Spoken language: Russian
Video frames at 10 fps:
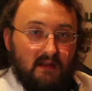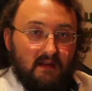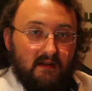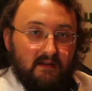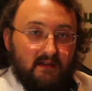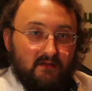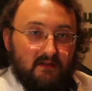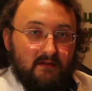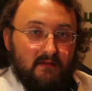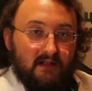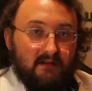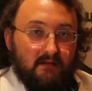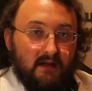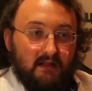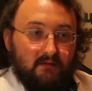И когда он
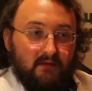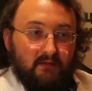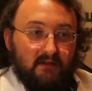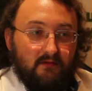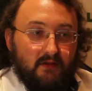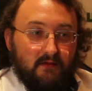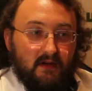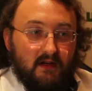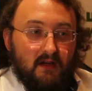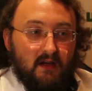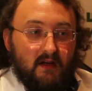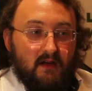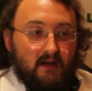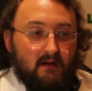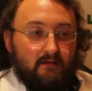занимался этими переводами,
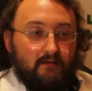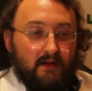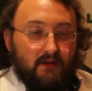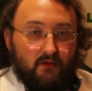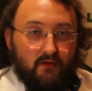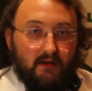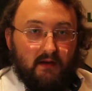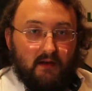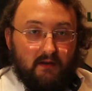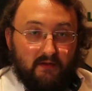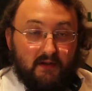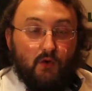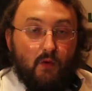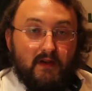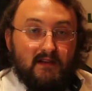в, одной, в
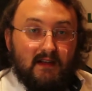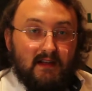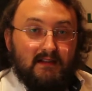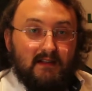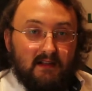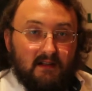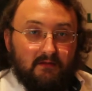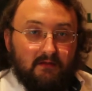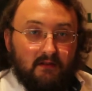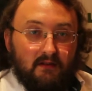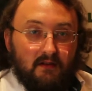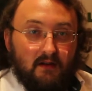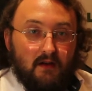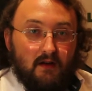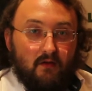одном из разделов
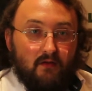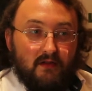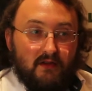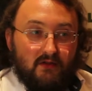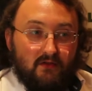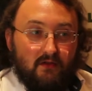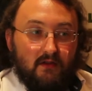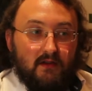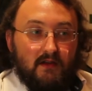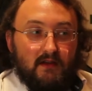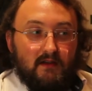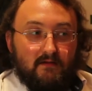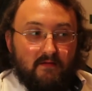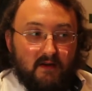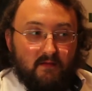он нашел
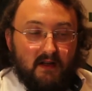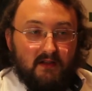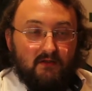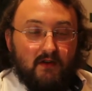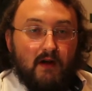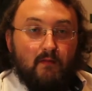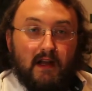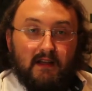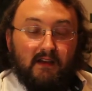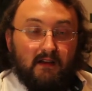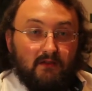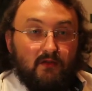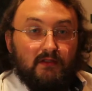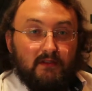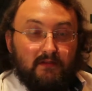информацию о маленьких
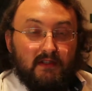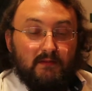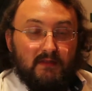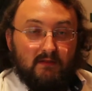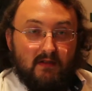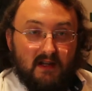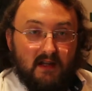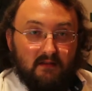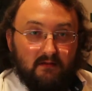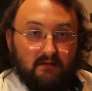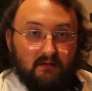дозах фитопрепаратов.